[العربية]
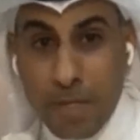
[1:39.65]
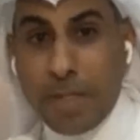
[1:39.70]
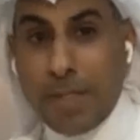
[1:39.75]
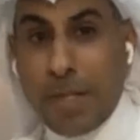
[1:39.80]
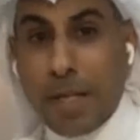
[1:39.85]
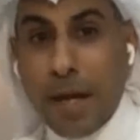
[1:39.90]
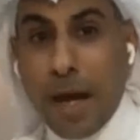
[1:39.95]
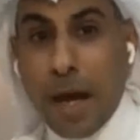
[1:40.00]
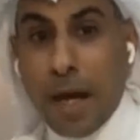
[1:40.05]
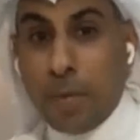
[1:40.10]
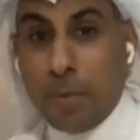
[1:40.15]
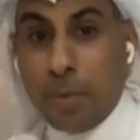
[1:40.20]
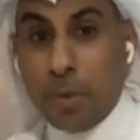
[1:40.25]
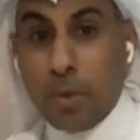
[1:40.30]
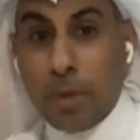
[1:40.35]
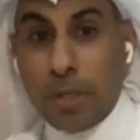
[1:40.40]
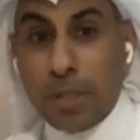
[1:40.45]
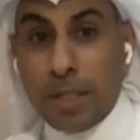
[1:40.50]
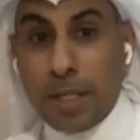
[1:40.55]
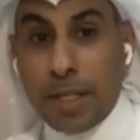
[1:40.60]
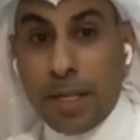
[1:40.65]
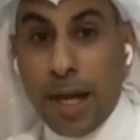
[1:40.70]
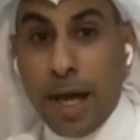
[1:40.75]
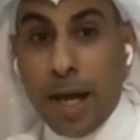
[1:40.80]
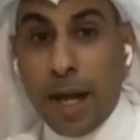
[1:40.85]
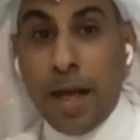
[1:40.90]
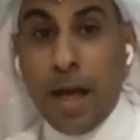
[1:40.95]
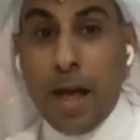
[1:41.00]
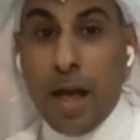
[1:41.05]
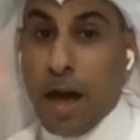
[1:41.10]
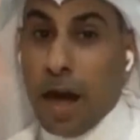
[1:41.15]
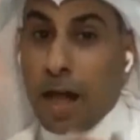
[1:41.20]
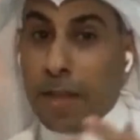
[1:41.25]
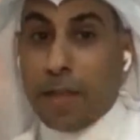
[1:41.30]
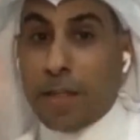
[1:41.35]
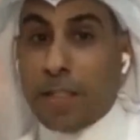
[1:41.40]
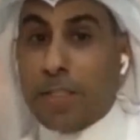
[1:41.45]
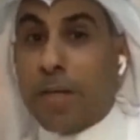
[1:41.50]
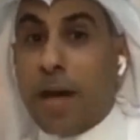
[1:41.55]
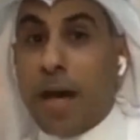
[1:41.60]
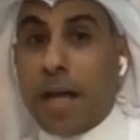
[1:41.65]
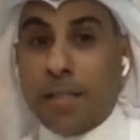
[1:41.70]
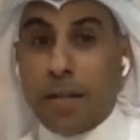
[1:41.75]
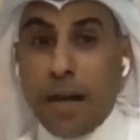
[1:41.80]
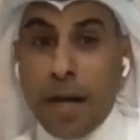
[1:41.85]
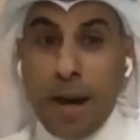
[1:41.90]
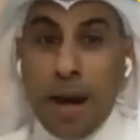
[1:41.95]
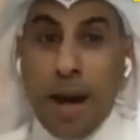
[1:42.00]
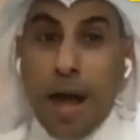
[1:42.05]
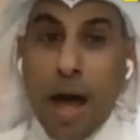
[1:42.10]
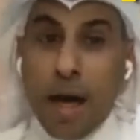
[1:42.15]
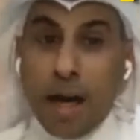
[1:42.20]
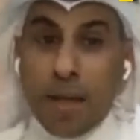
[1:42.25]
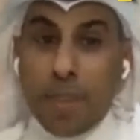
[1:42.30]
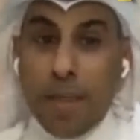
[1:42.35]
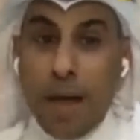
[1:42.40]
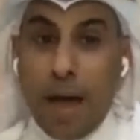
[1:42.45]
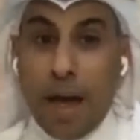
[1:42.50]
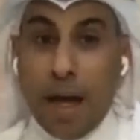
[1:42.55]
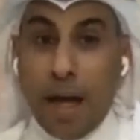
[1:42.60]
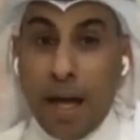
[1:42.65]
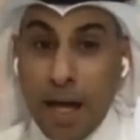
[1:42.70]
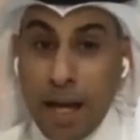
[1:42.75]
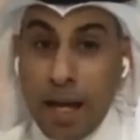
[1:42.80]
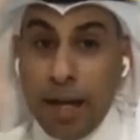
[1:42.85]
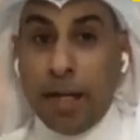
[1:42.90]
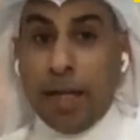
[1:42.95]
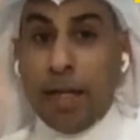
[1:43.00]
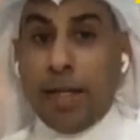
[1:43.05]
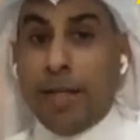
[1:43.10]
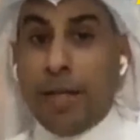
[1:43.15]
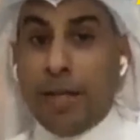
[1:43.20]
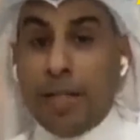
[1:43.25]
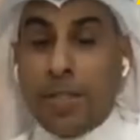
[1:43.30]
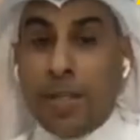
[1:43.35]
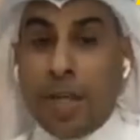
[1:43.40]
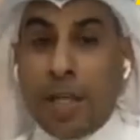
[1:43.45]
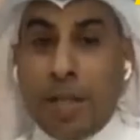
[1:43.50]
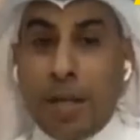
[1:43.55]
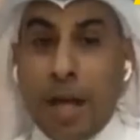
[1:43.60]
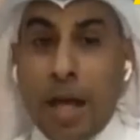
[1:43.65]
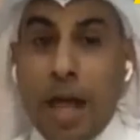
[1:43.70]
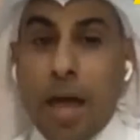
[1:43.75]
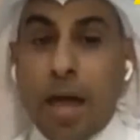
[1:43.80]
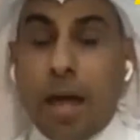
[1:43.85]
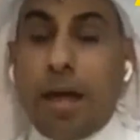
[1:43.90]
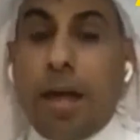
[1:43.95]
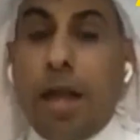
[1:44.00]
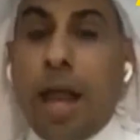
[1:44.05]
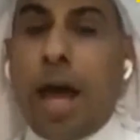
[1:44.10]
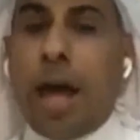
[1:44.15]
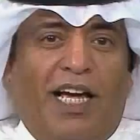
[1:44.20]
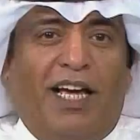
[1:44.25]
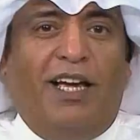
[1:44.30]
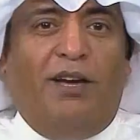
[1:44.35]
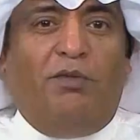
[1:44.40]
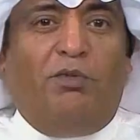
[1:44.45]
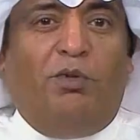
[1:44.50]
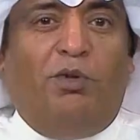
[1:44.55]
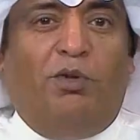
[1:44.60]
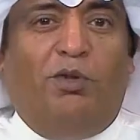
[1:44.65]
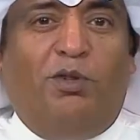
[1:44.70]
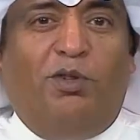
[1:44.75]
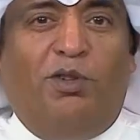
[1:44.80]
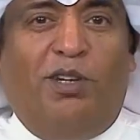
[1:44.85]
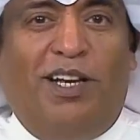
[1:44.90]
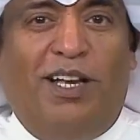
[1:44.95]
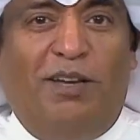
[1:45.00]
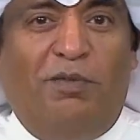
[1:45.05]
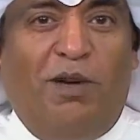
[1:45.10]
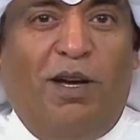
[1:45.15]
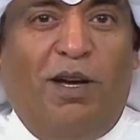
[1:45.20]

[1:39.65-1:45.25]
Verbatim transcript: ذكاء لبطولة الهلال هذا إسقاط أنا لا أرضاه يمكن يمزح يمكن يمزح يا أبو لا